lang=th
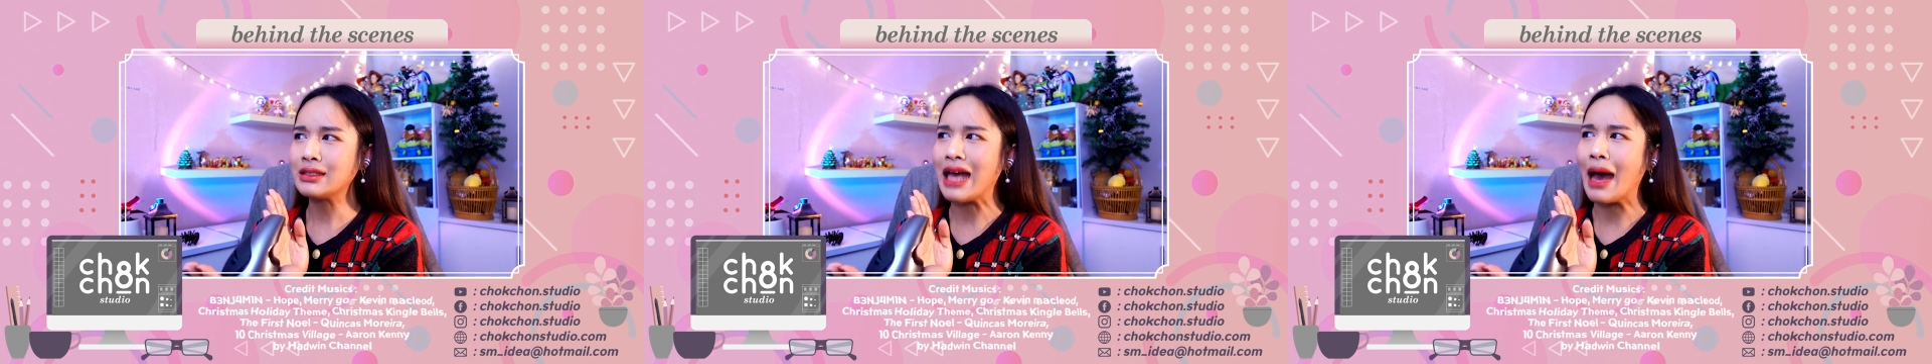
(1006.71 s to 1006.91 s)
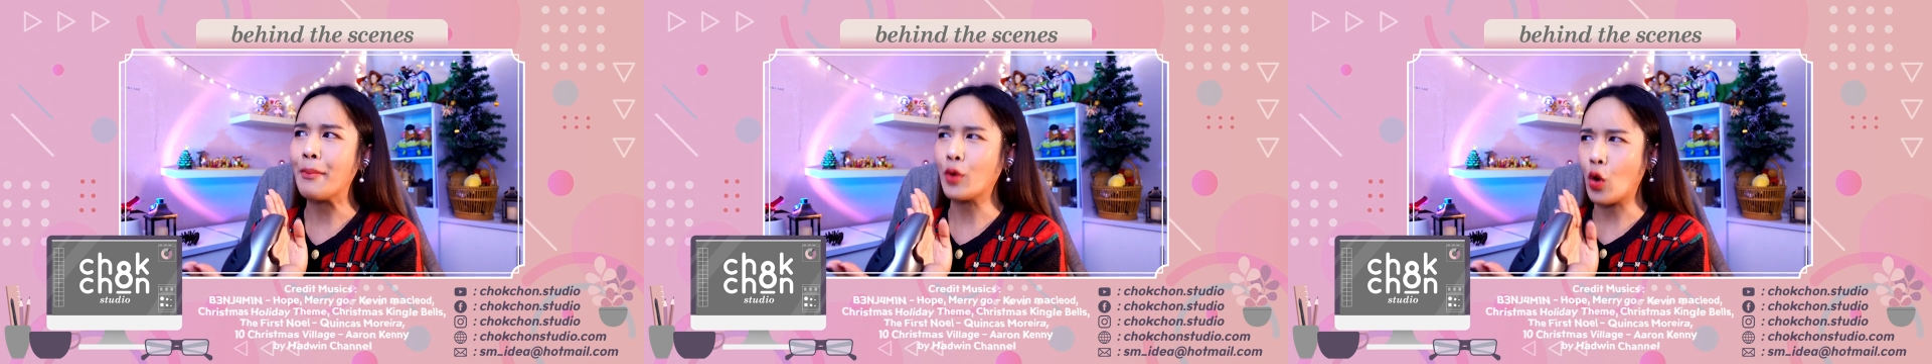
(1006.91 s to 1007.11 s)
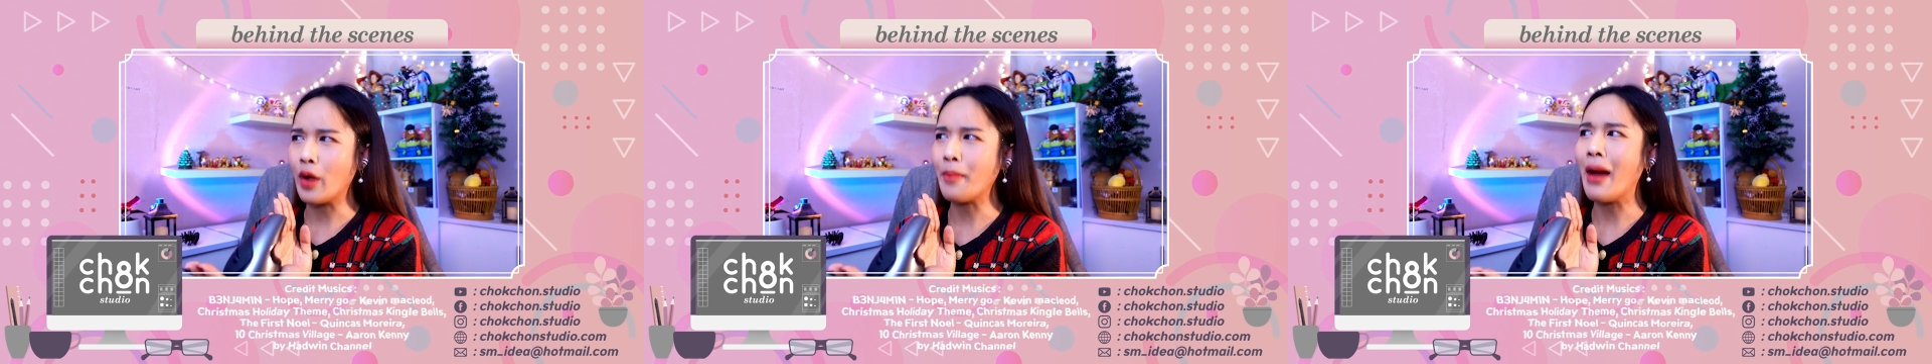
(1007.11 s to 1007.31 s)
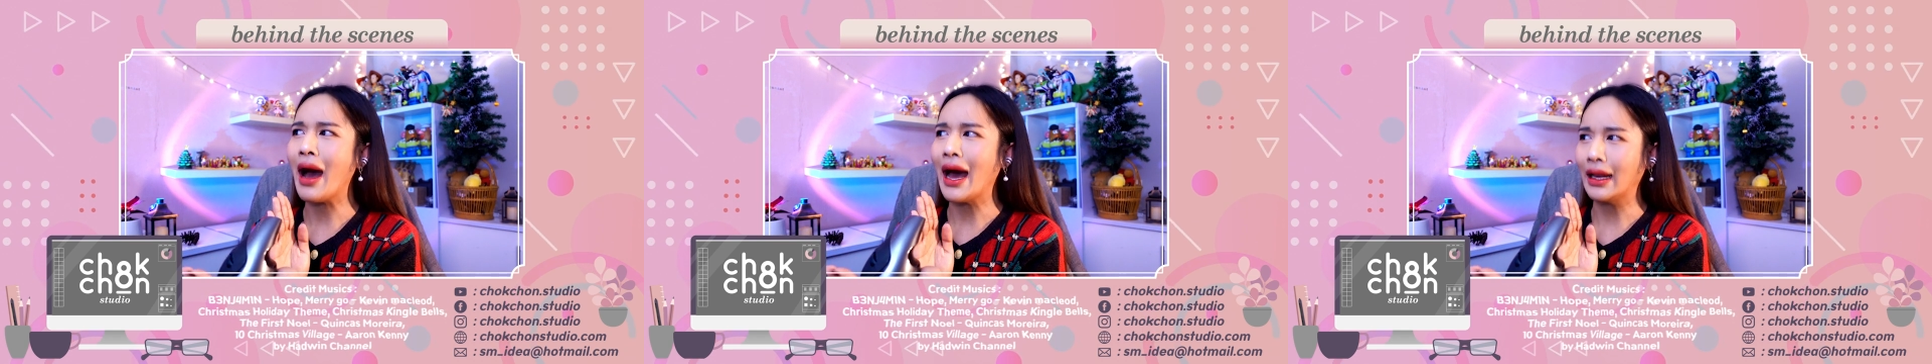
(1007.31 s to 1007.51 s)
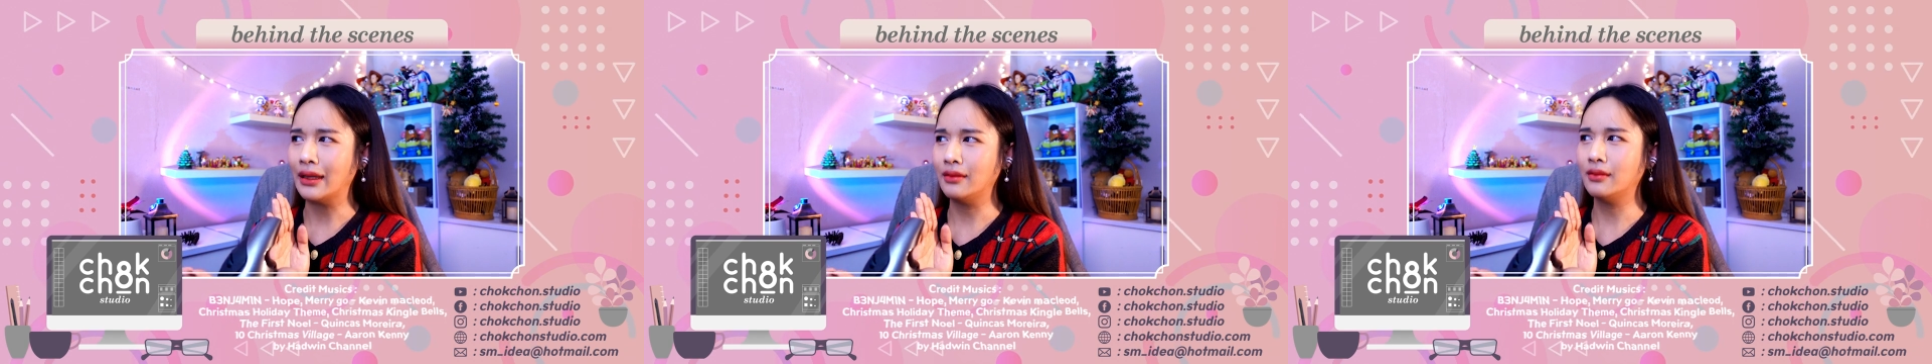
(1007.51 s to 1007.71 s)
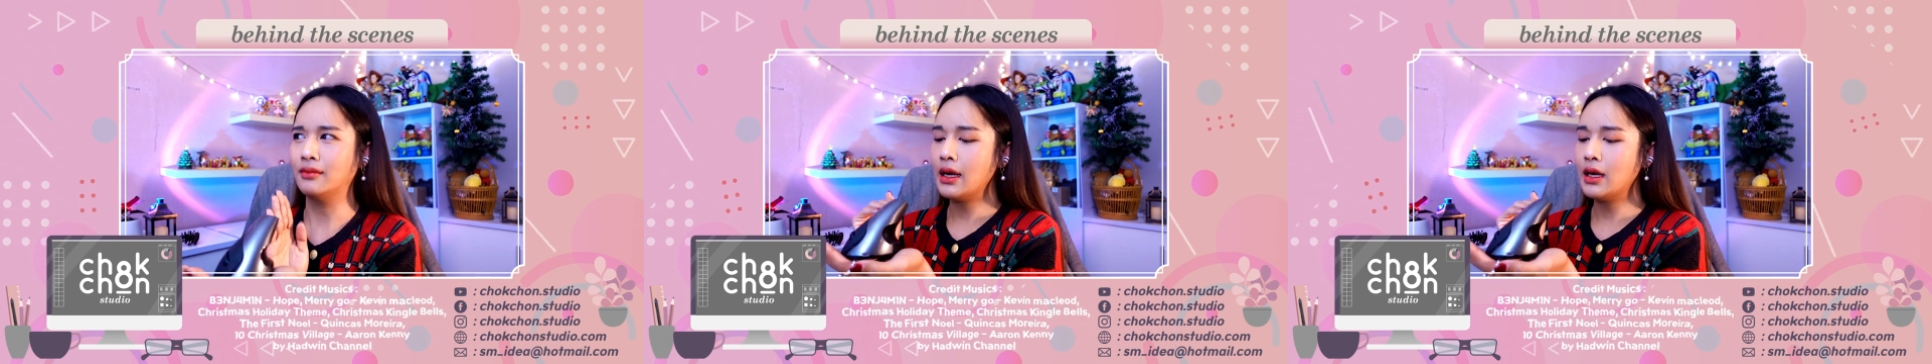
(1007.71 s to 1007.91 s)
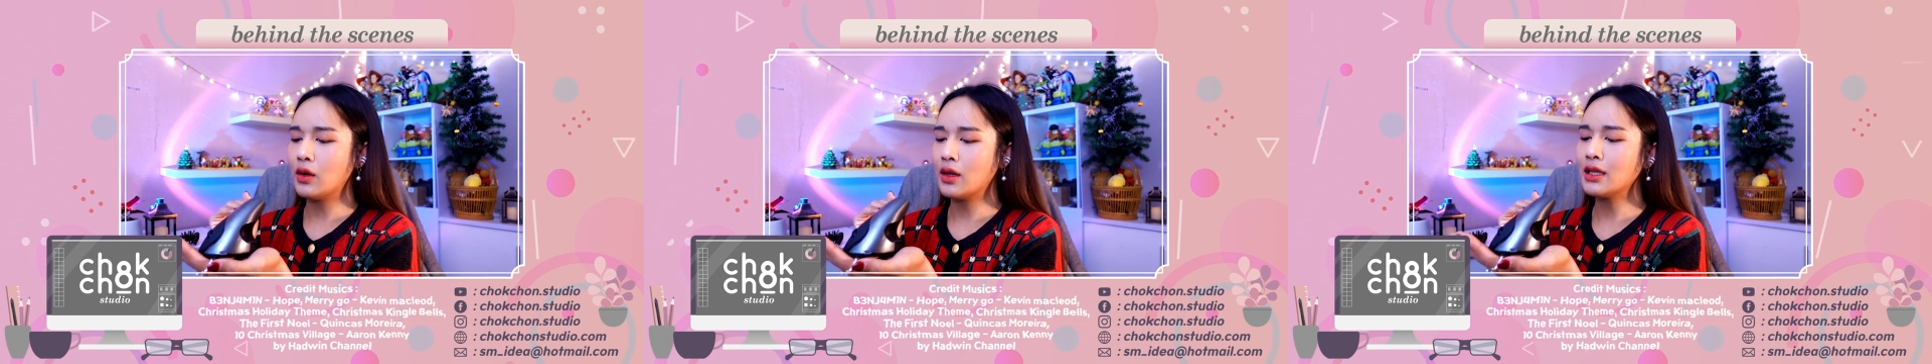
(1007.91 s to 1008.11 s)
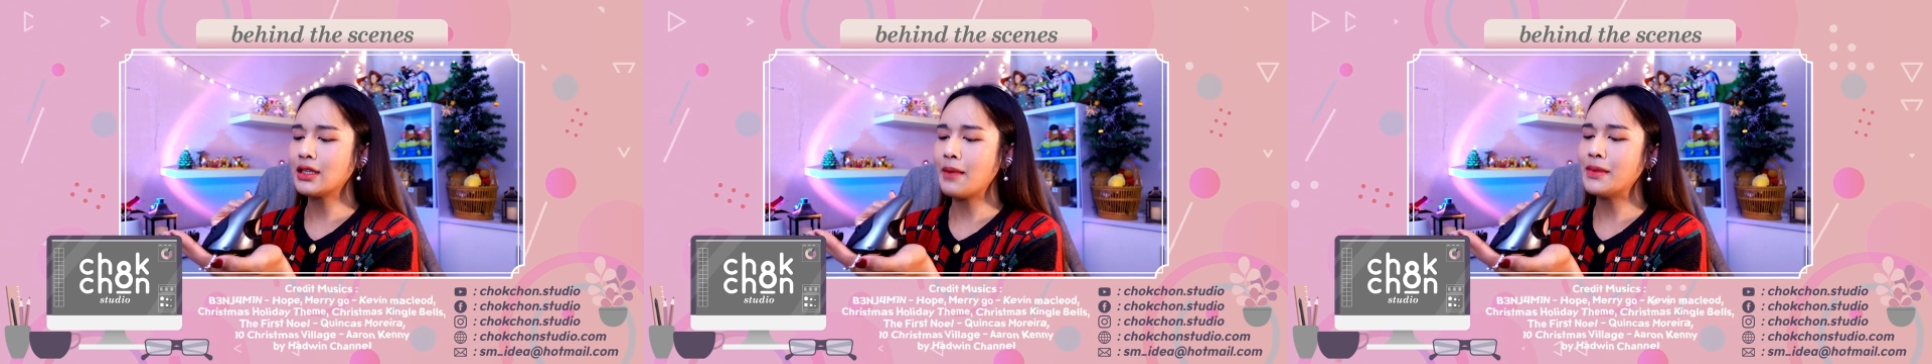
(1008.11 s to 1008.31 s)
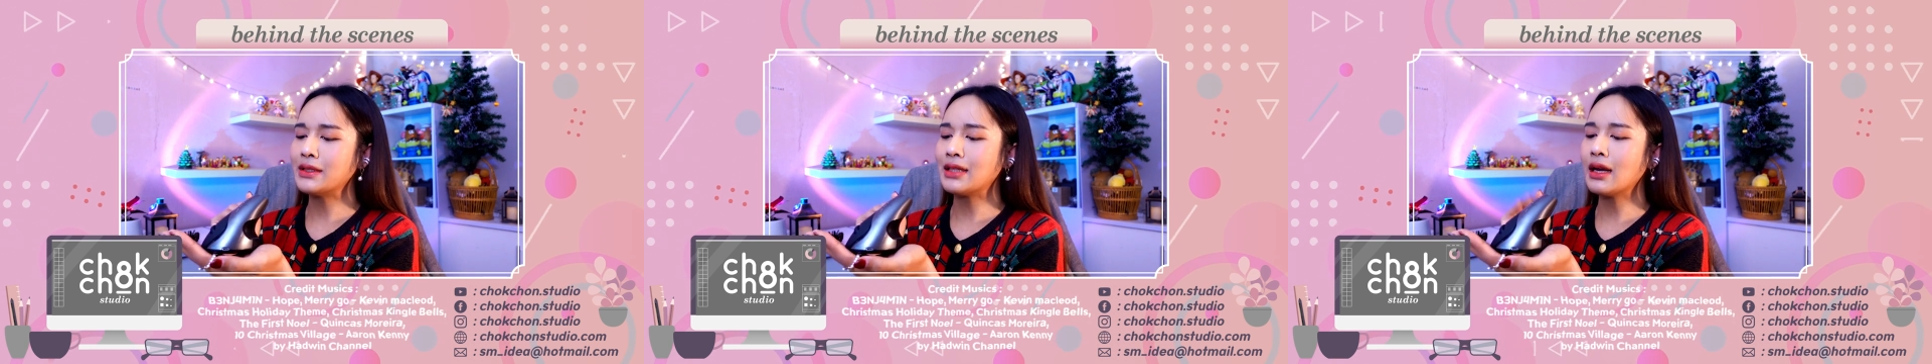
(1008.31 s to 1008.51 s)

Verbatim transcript: สามร้อยบาทเดี๋ยวถ้าใช้ไป